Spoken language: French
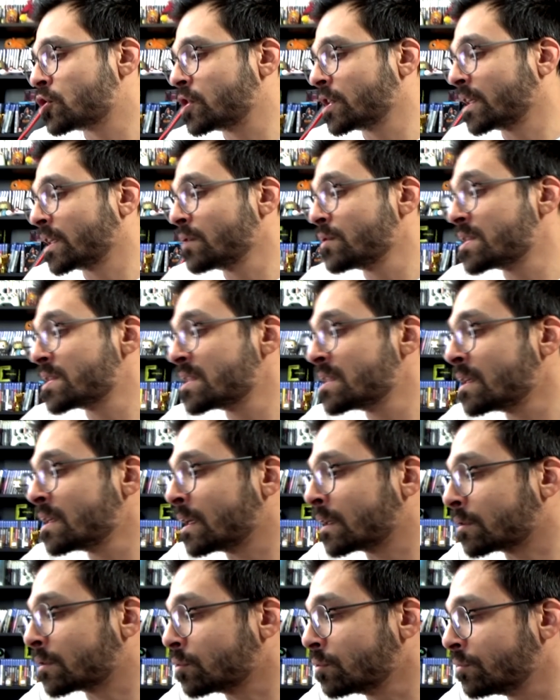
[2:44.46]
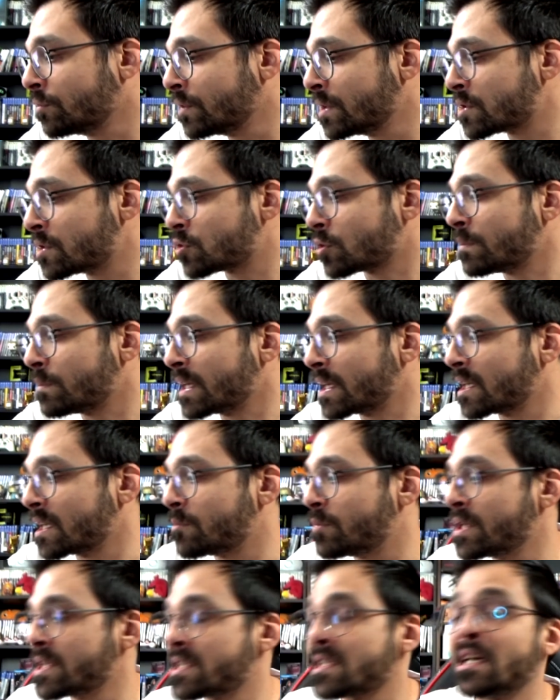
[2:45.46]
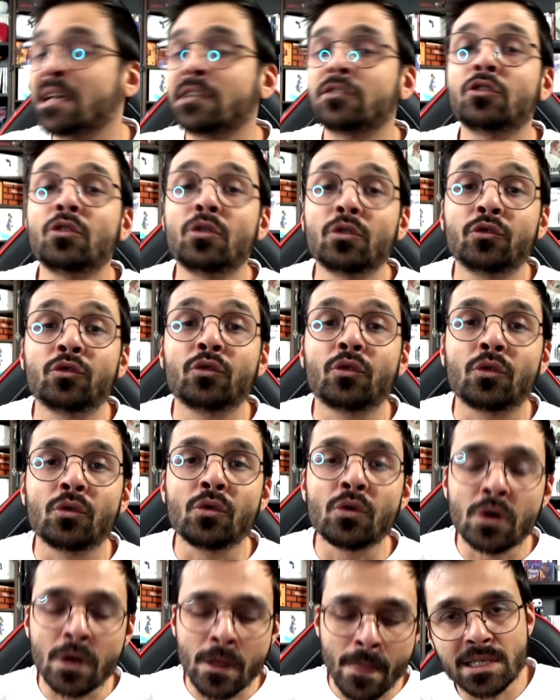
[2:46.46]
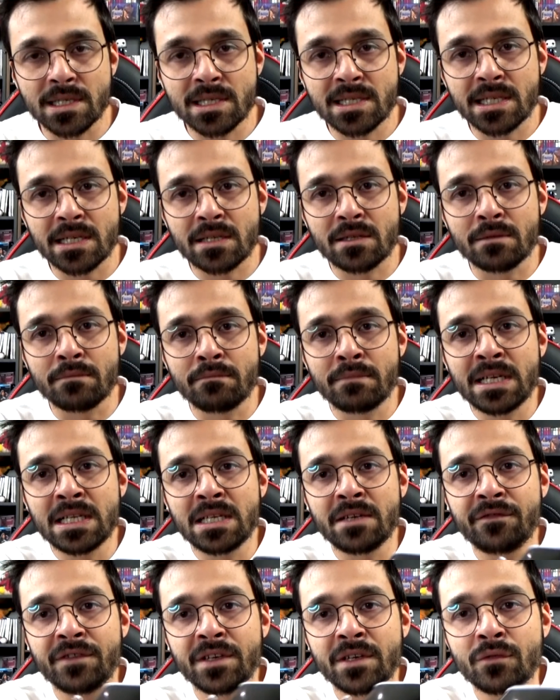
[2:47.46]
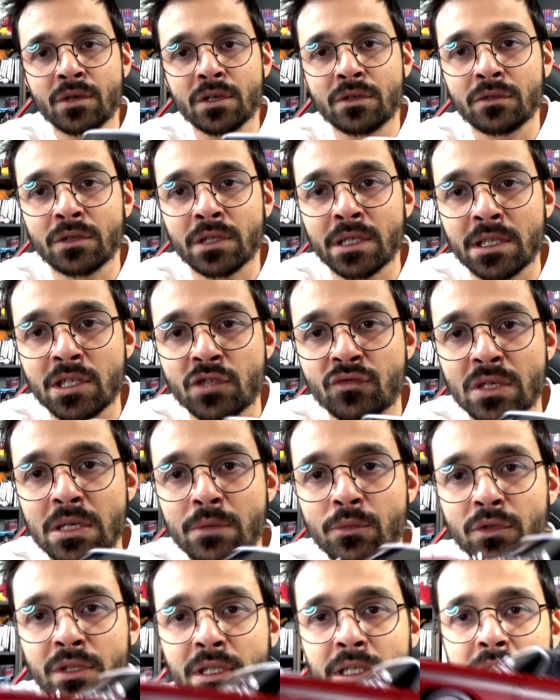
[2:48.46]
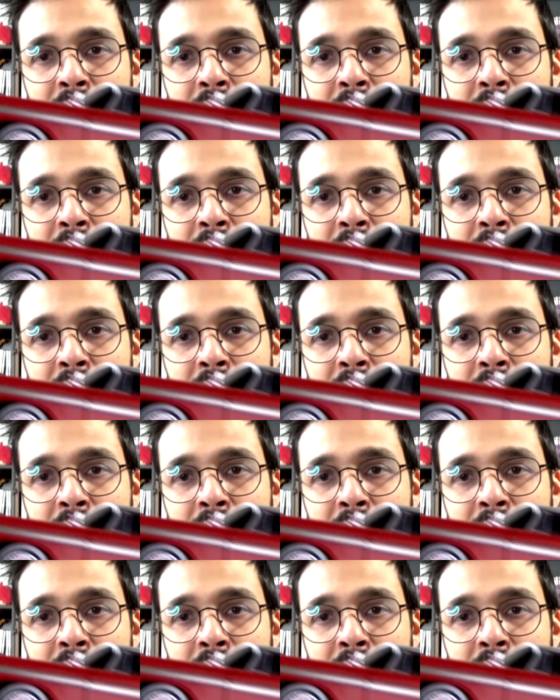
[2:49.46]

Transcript: j'ai réussi à trouver sur Marketplace à 30 euros cette magnifique voiture. Regardez, je vous la montre.